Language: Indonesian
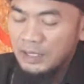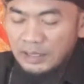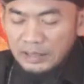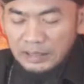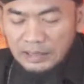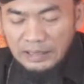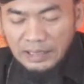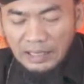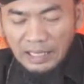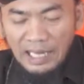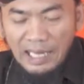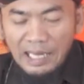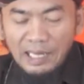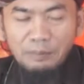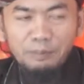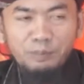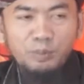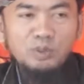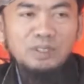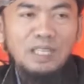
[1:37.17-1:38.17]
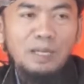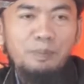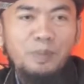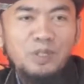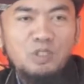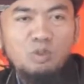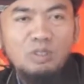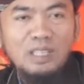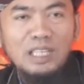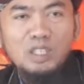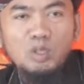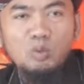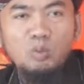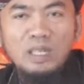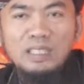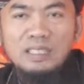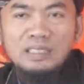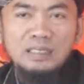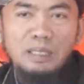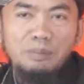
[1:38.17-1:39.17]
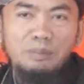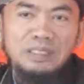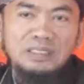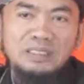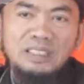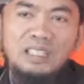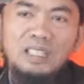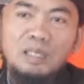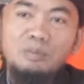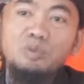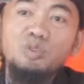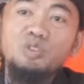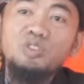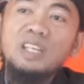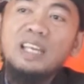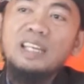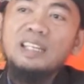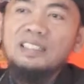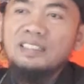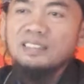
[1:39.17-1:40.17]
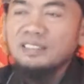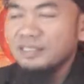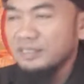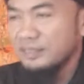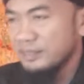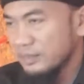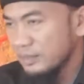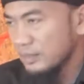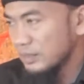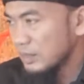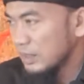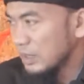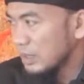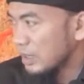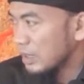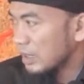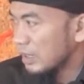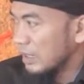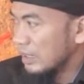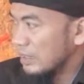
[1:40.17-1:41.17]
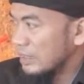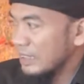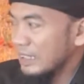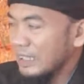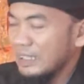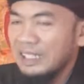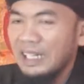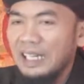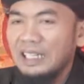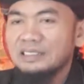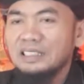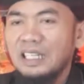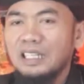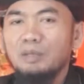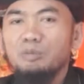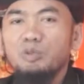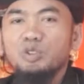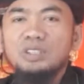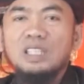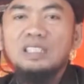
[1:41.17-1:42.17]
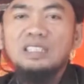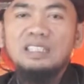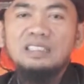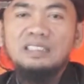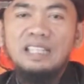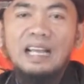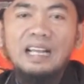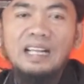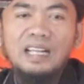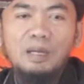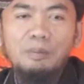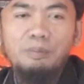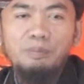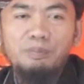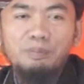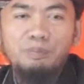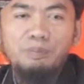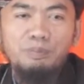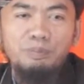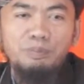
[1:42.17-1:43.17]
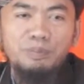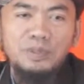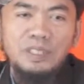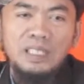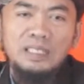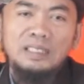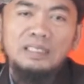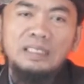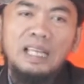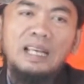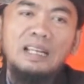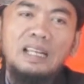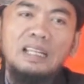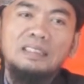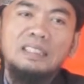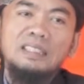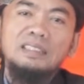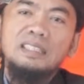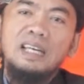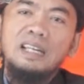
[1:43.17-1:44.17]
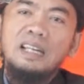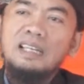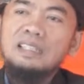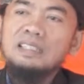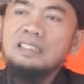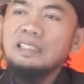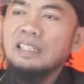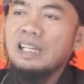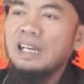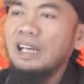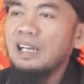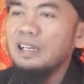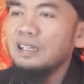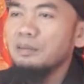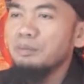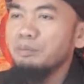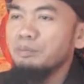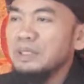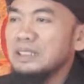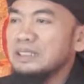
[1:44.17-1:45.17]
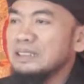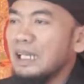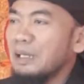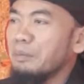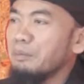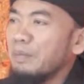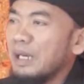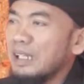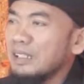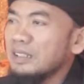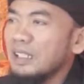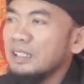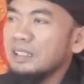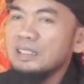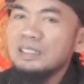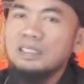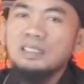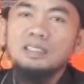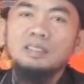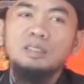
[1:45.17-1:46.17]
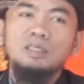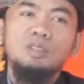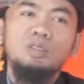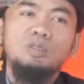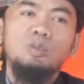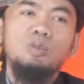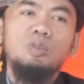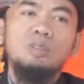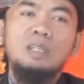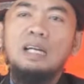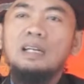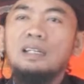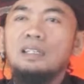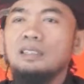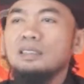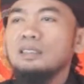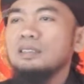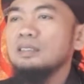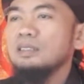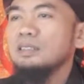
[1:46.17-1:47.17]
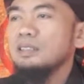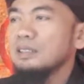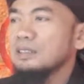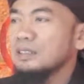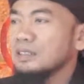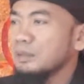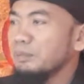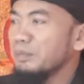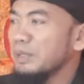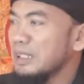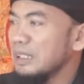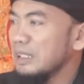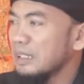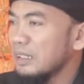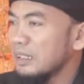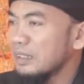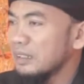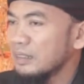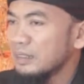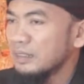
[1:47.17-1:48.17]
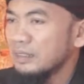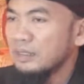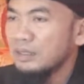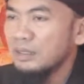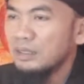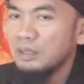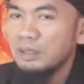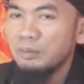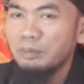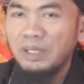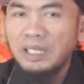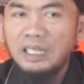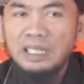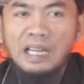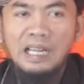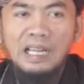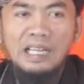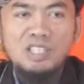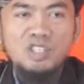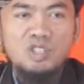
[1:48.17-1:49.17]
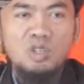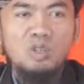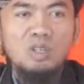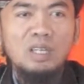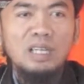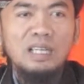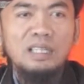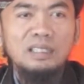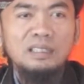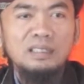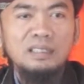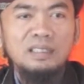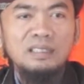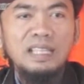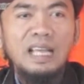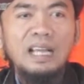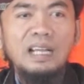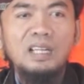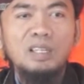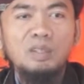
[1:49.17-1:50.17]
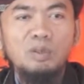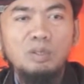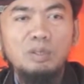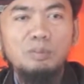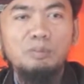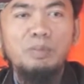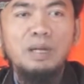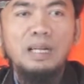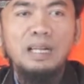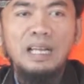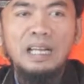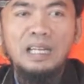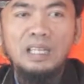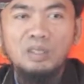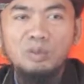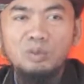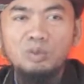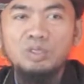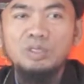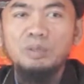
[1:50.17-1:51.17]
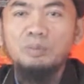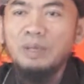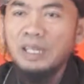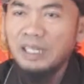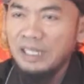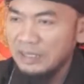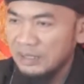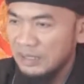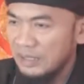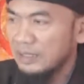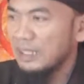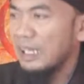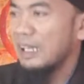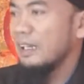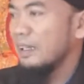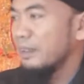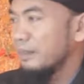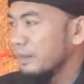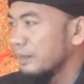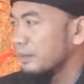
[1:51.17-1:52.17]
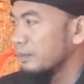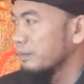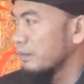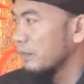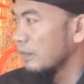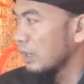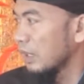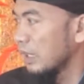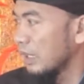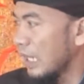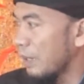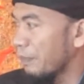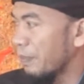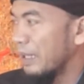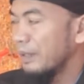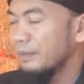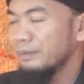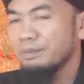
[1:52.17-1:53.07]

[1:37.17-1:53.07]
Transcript: Irak punya pasukan kuat di zaman Saddam Hussein. Ketika Saddam Hussein ditangkap, tentara-tentara Irak menyamar jadi tukang semir, pedagang asongan, takut mengaku sebagai tentara. Kenapa?